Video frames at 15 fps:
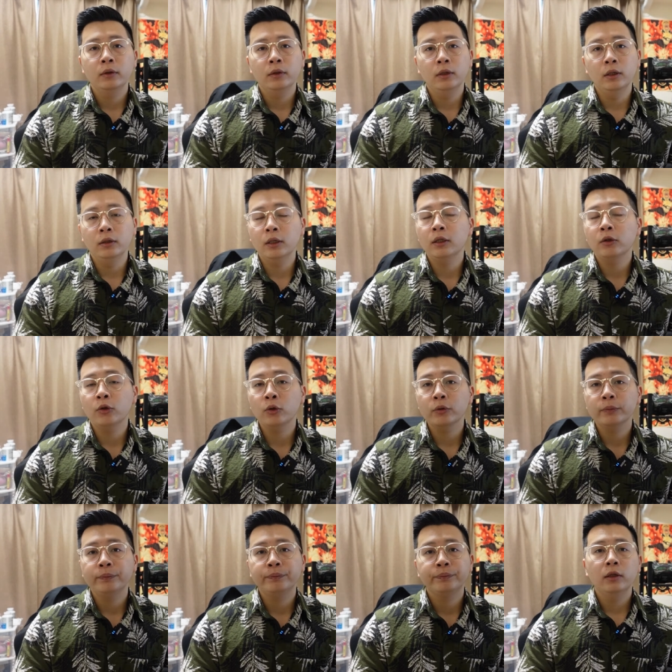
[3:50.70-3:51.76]
uh, rất là tốt
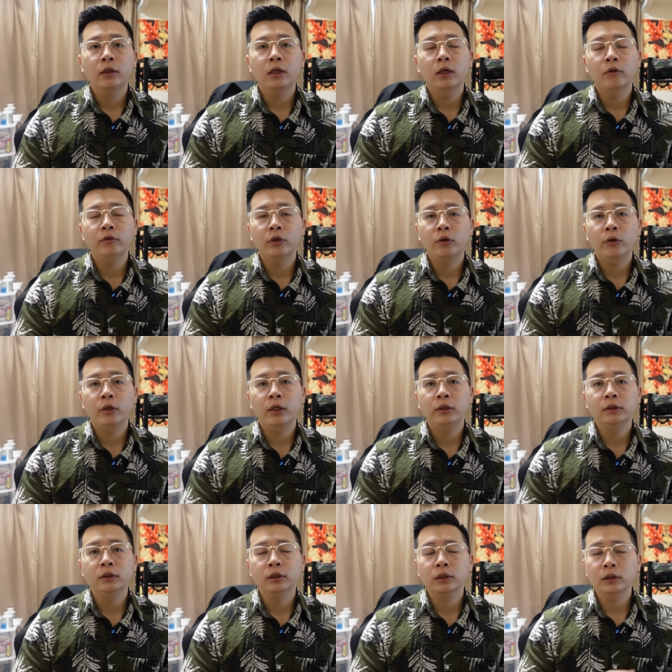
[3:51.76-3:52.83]
uh, vừa rồi là
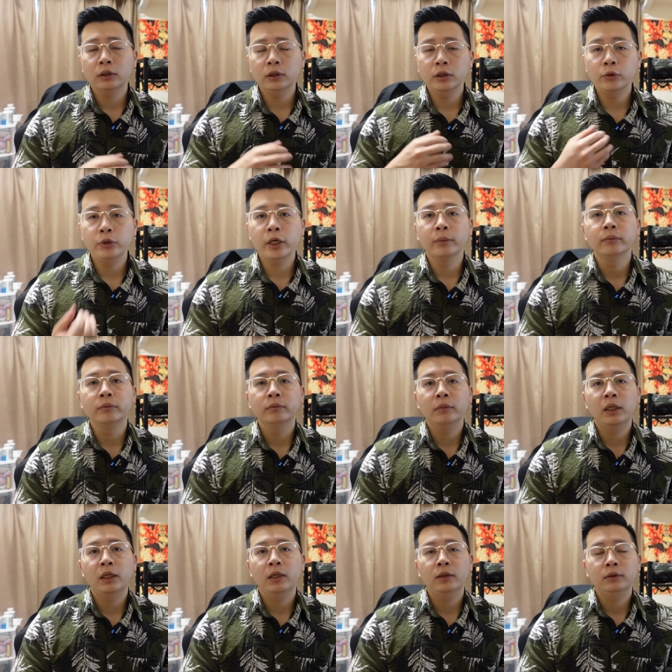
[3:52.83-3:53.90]
những cái ưu điểm
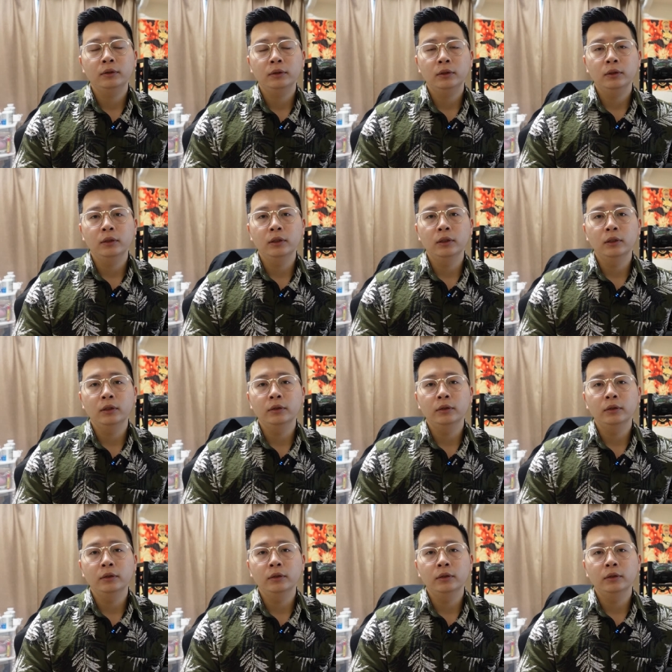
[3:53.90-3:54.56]
mà uh,